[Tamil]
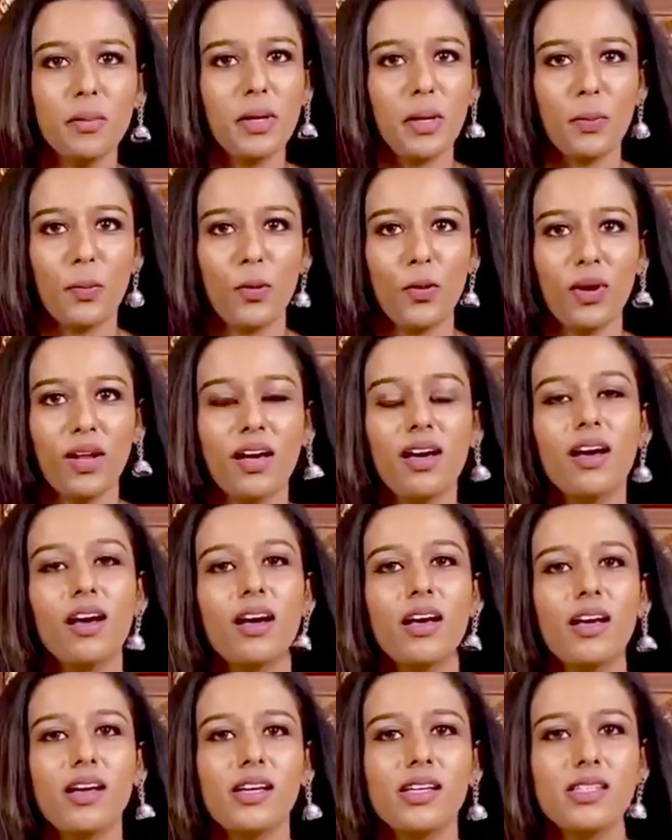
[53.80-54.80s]
நம்ம இப்போலாம்
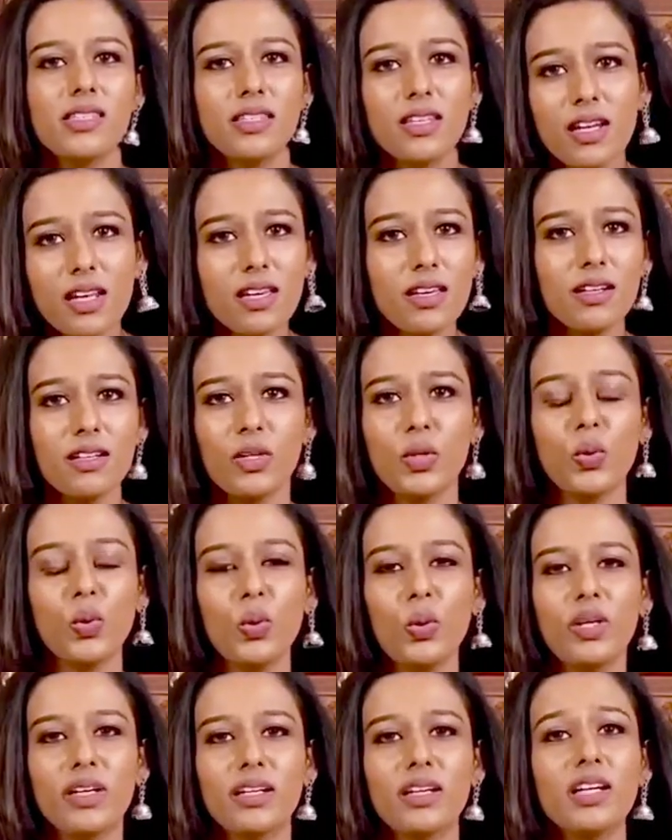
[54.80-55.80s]
த்ரீ இயர்
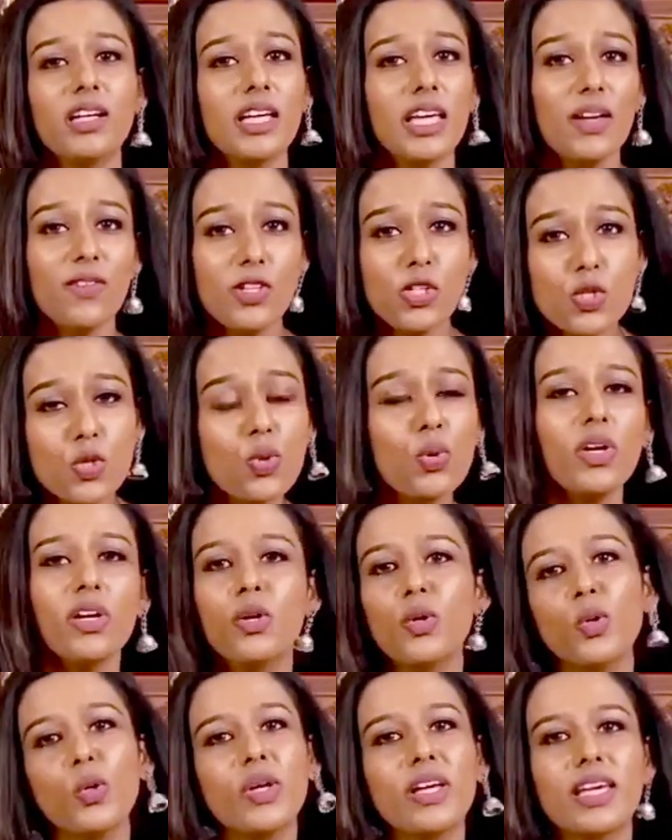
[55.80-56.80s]
ஓல்டு ஈவன் டூ
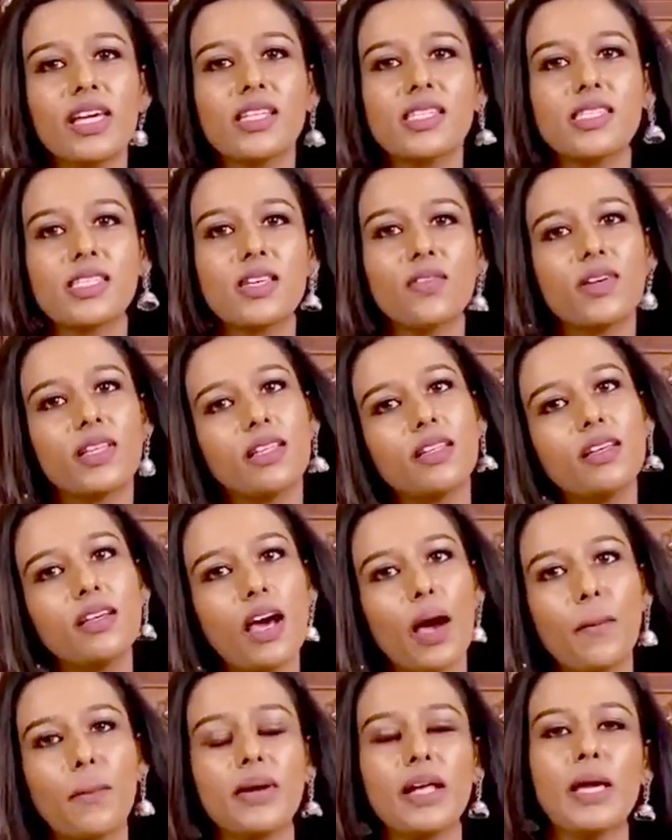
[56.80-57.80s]
இயர் ஓல்டு கிட்ஸை வந்து
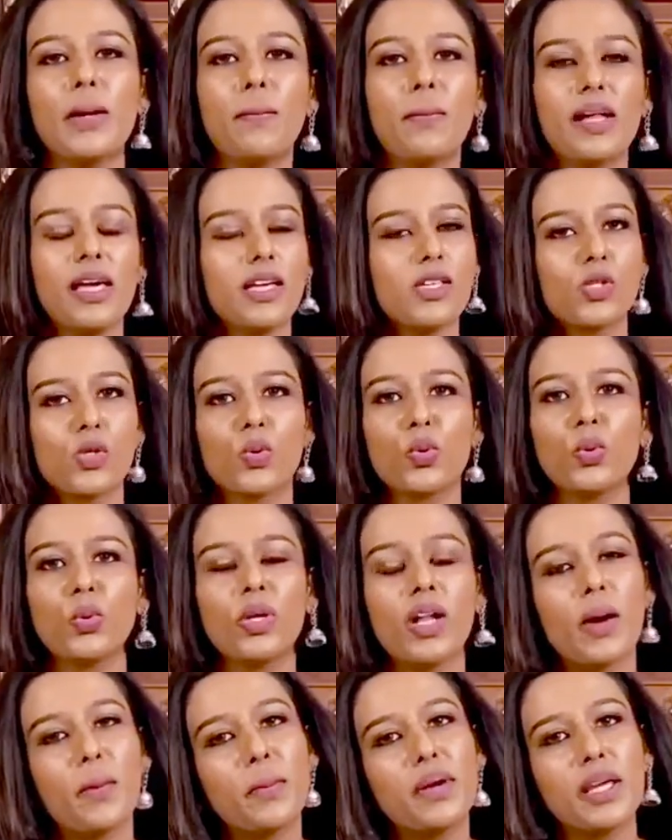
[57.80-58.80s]
அப்படியே பிளே
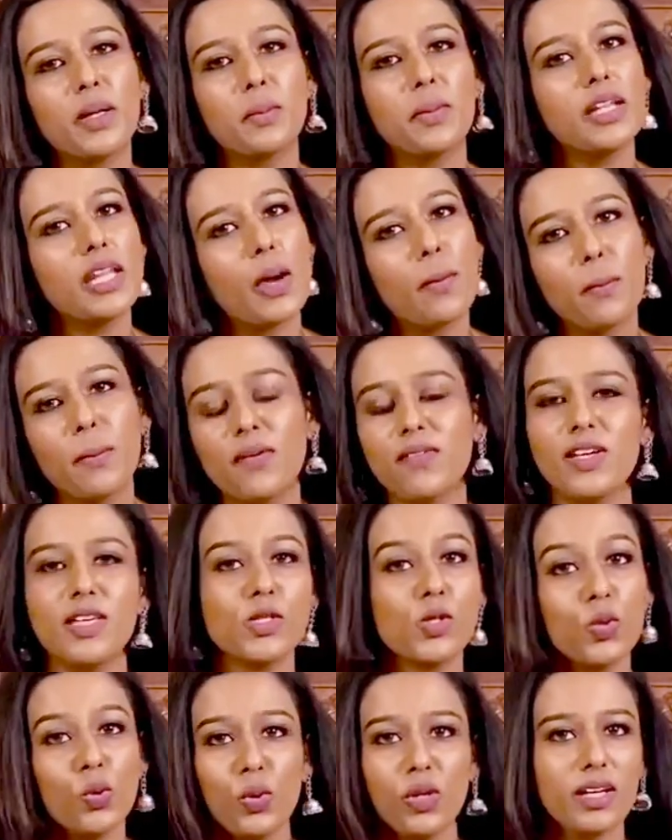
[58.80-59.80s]
ஸ்கூல் அப்படி இப்படின்னு அப்பவே
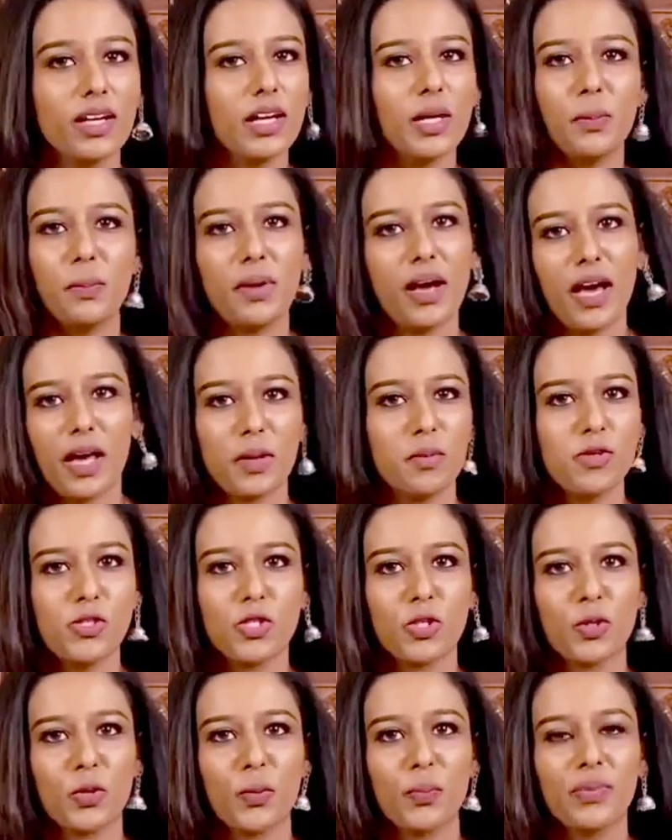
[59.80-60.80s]
ஸ்கூலுக்கு அனுப்ப
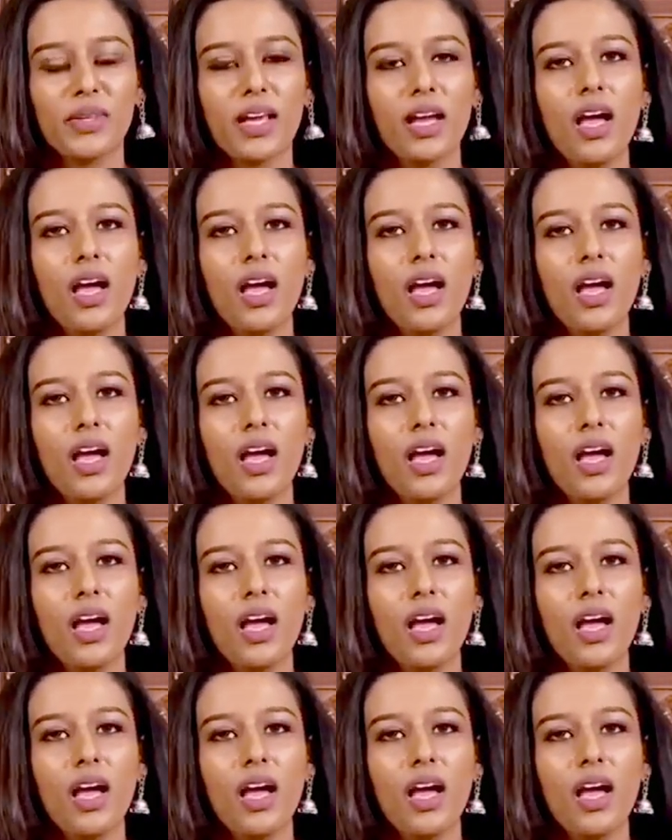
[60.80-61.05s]
ஆரம்பிச்சிடும்